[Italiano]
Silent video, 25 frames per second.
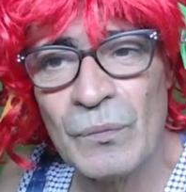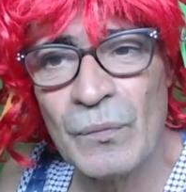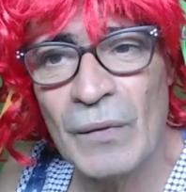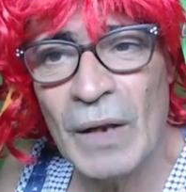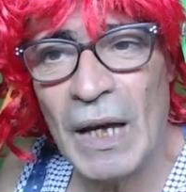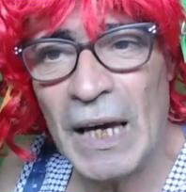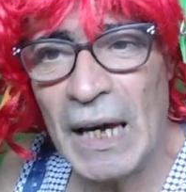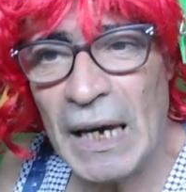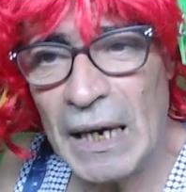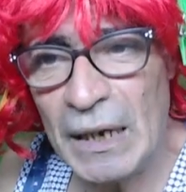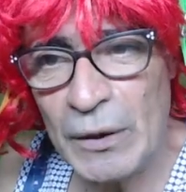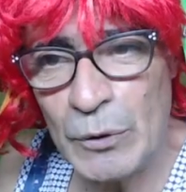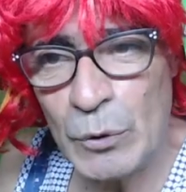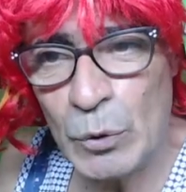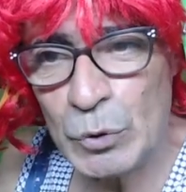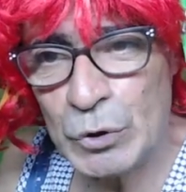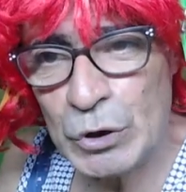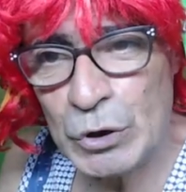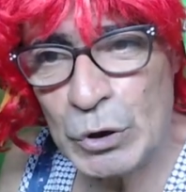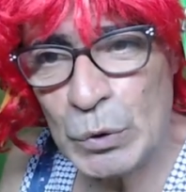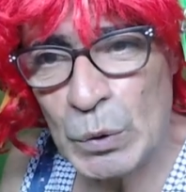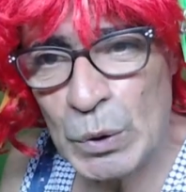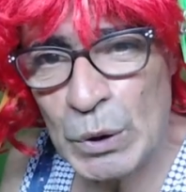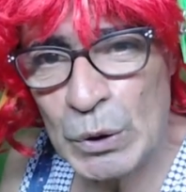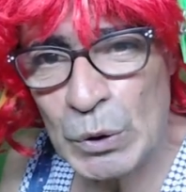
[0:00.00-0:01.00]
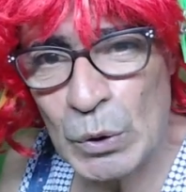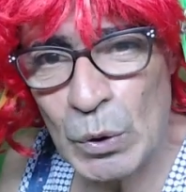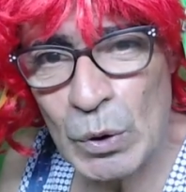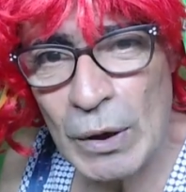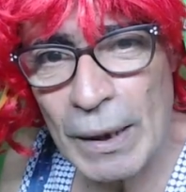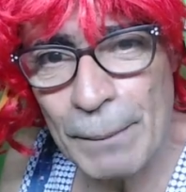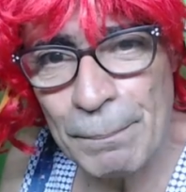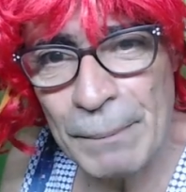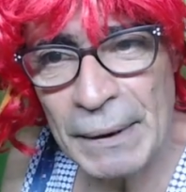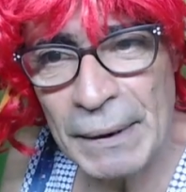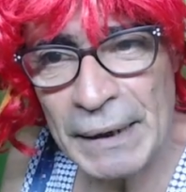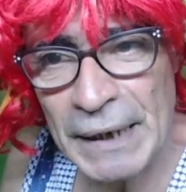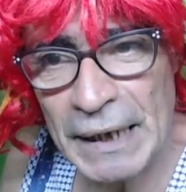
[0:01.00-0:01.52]
e io due ore in tuo
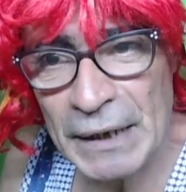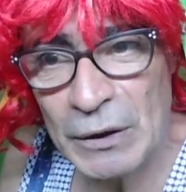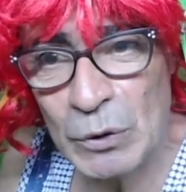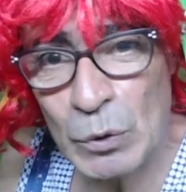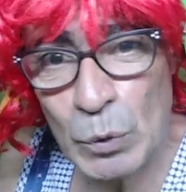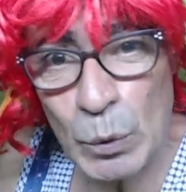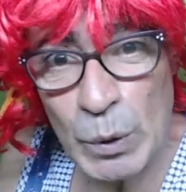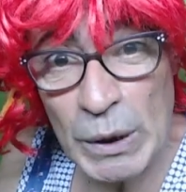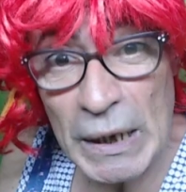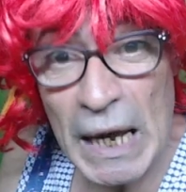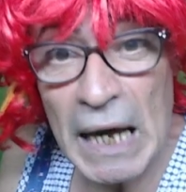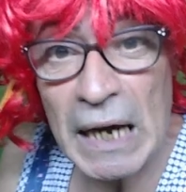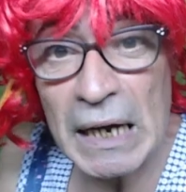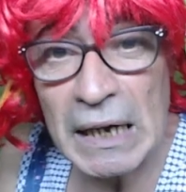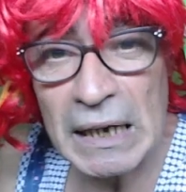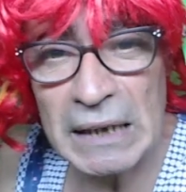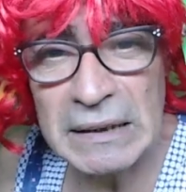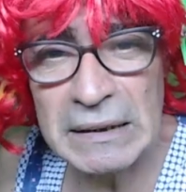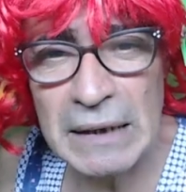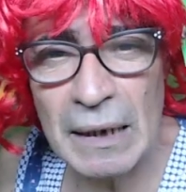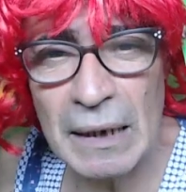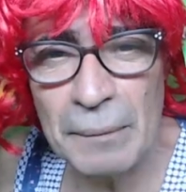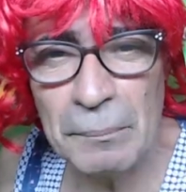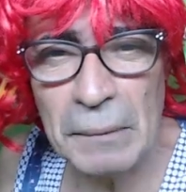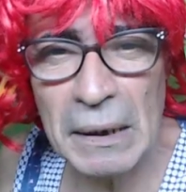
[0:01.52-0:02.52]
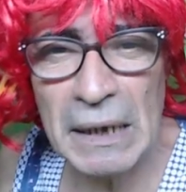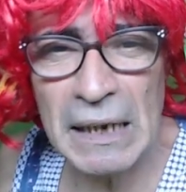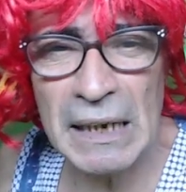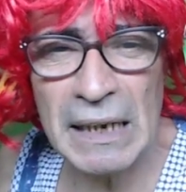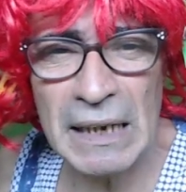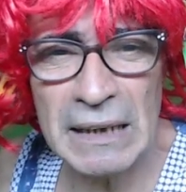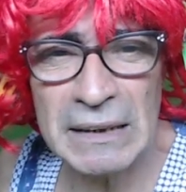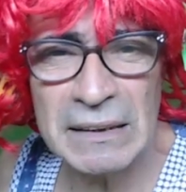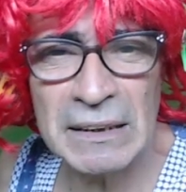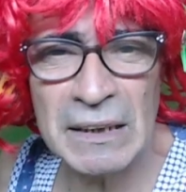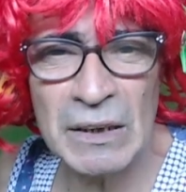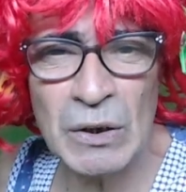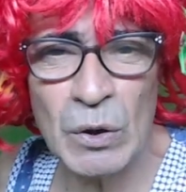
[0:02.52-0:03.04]
gabinetto io, a casa
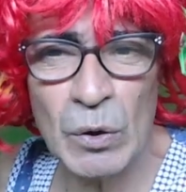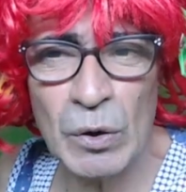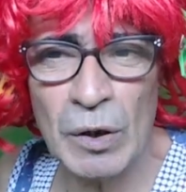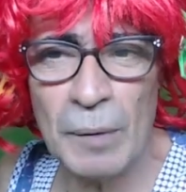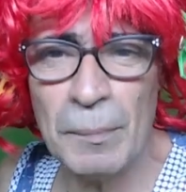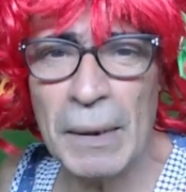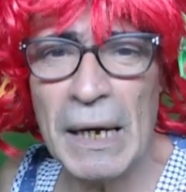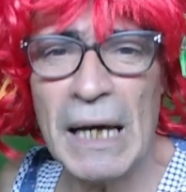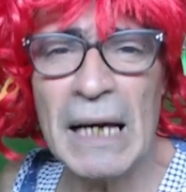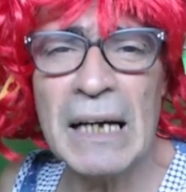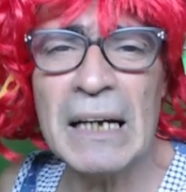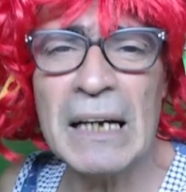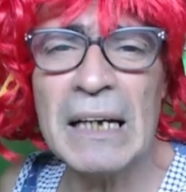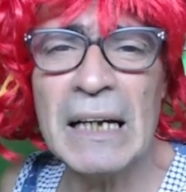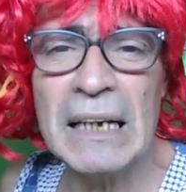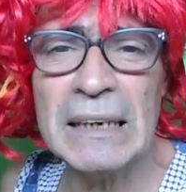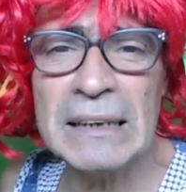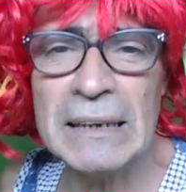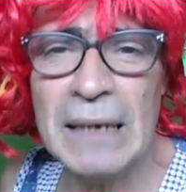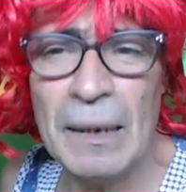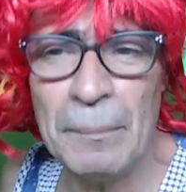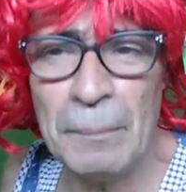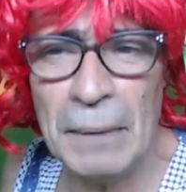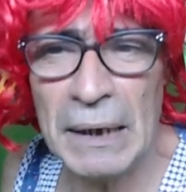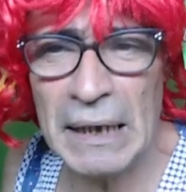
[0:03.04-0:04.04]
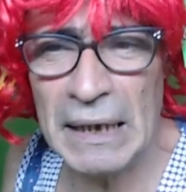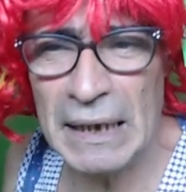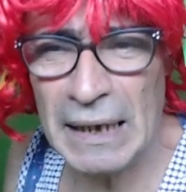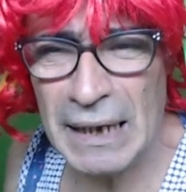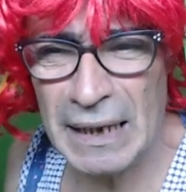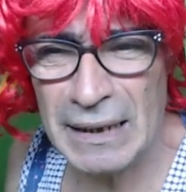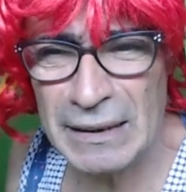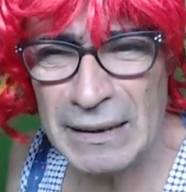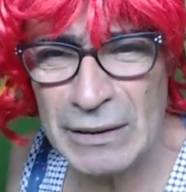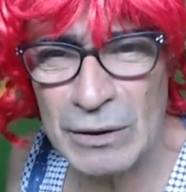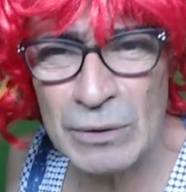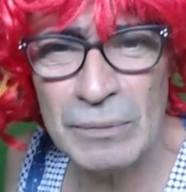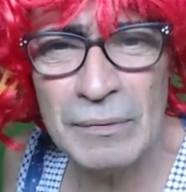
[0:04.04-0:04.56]
mia signori miei a casa
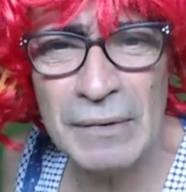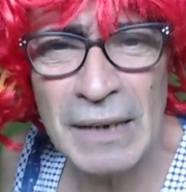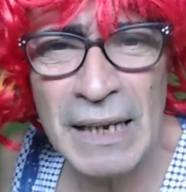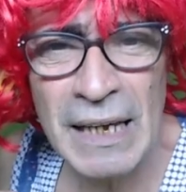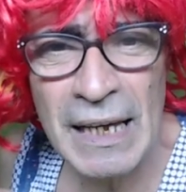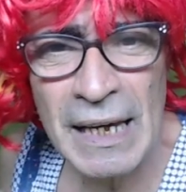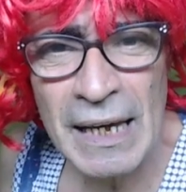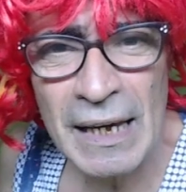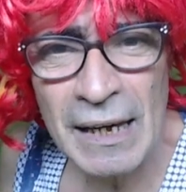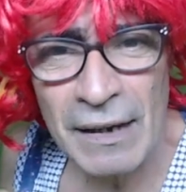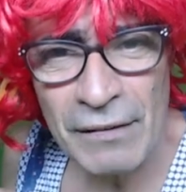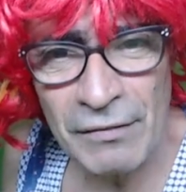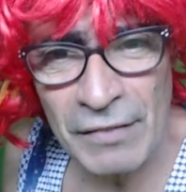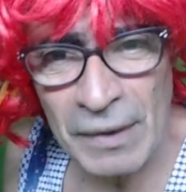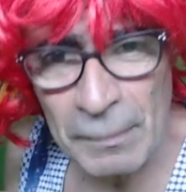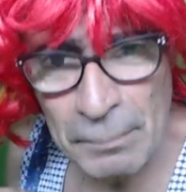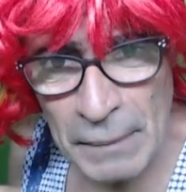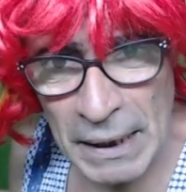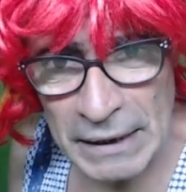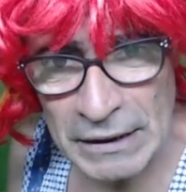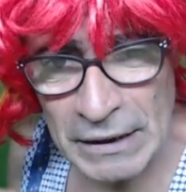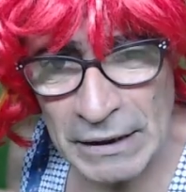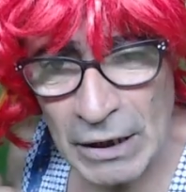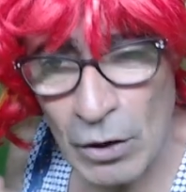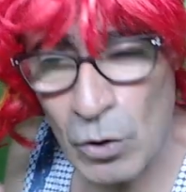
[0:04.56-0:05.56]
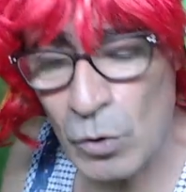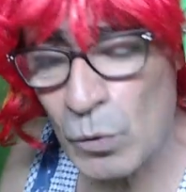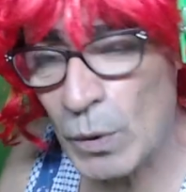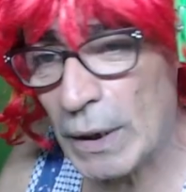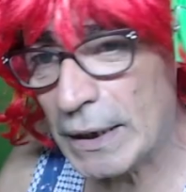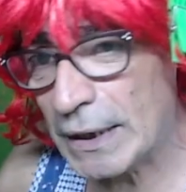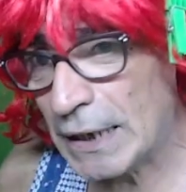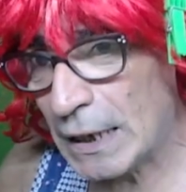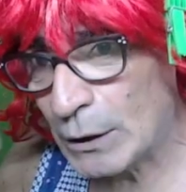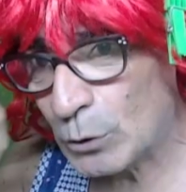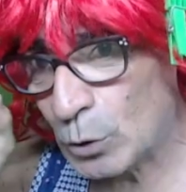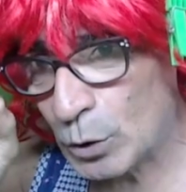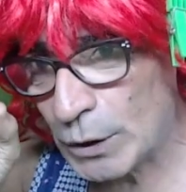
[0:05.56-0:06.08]
mia ho
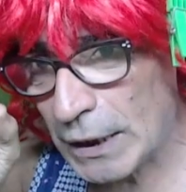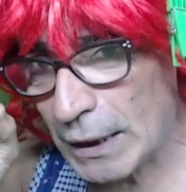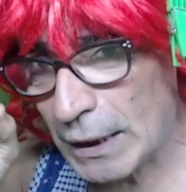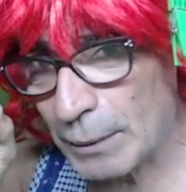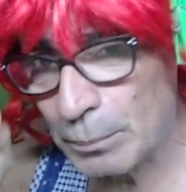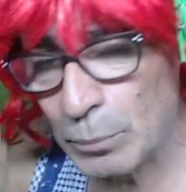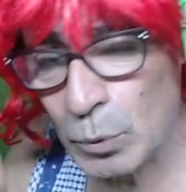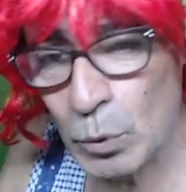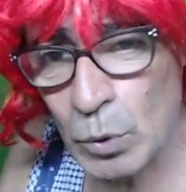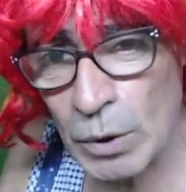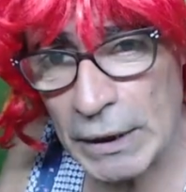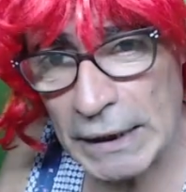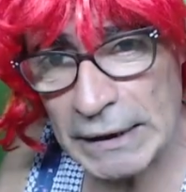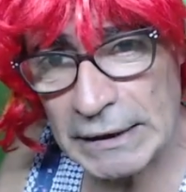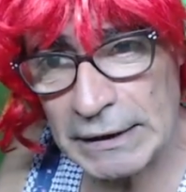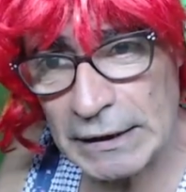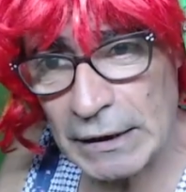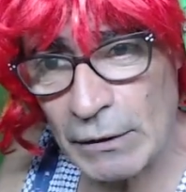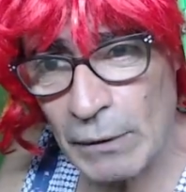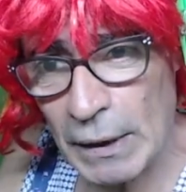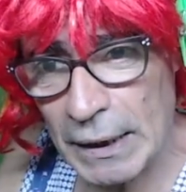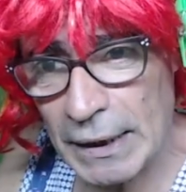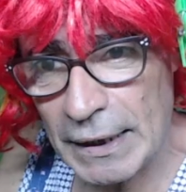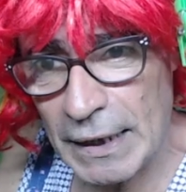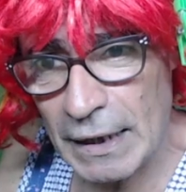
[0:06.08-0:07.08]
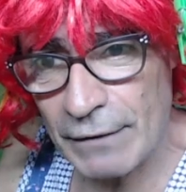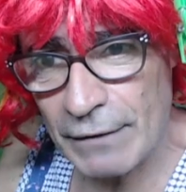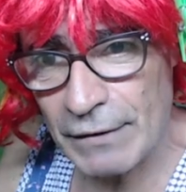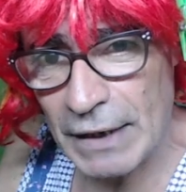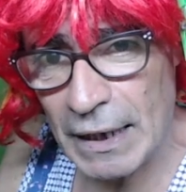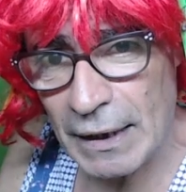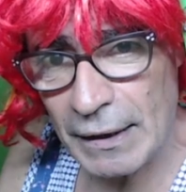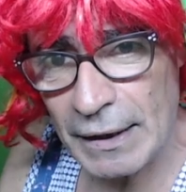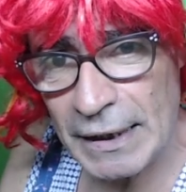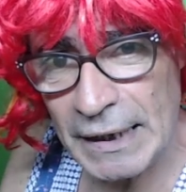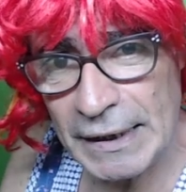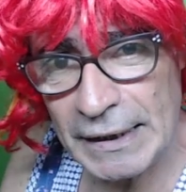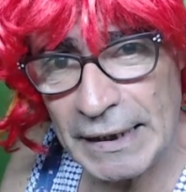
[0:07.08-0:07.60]
guardato dal buco e si
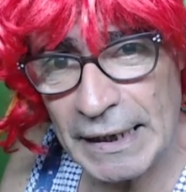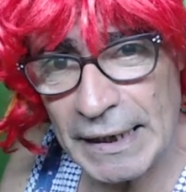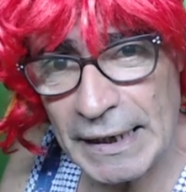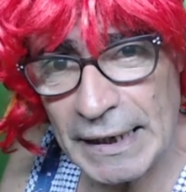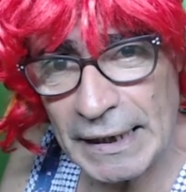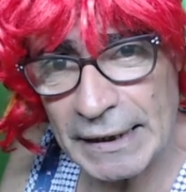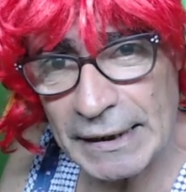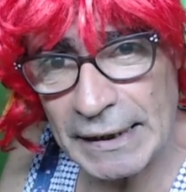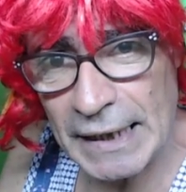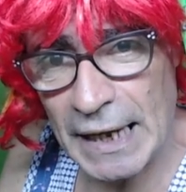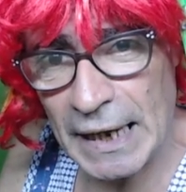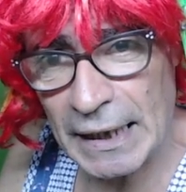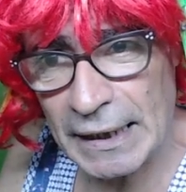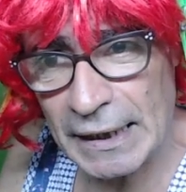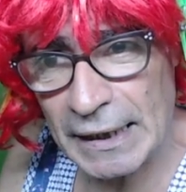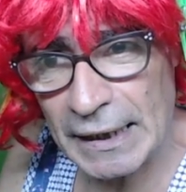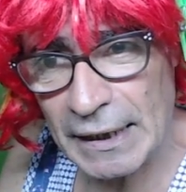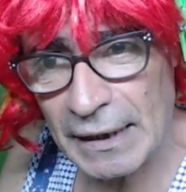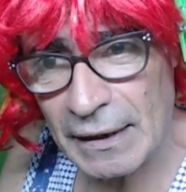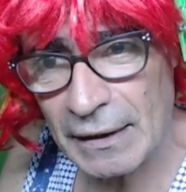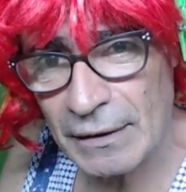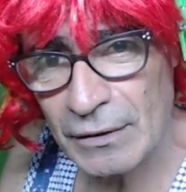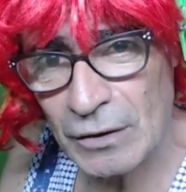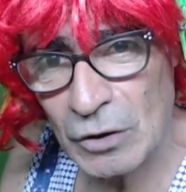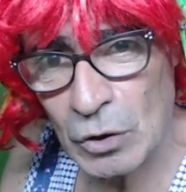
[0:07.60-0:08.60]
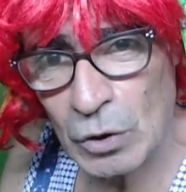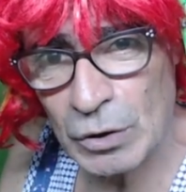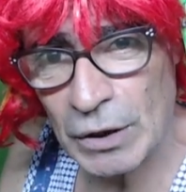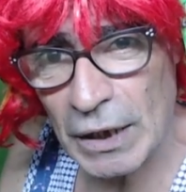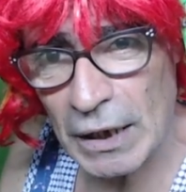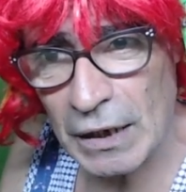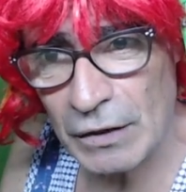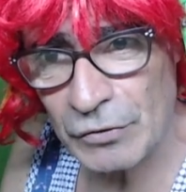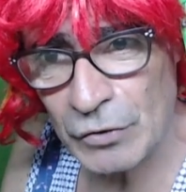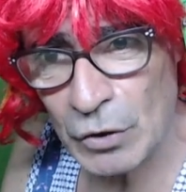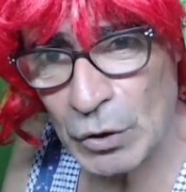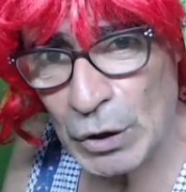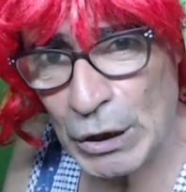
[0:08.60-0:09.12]
guardava i ticchi e tacchi tuo
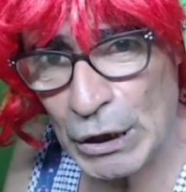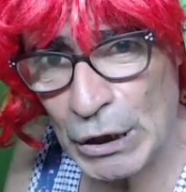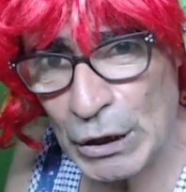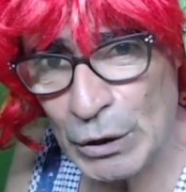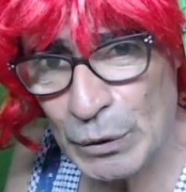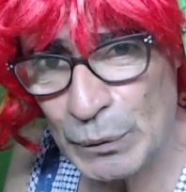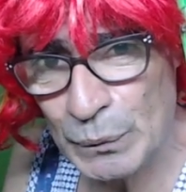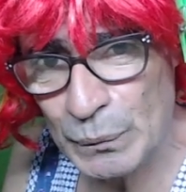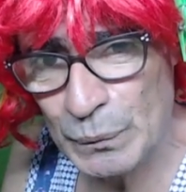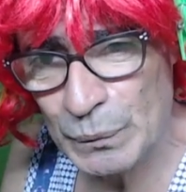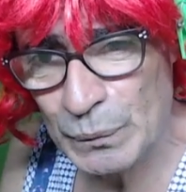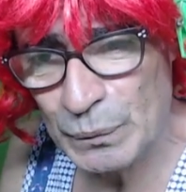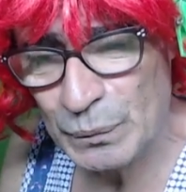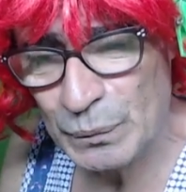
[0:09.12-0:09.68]
telefonino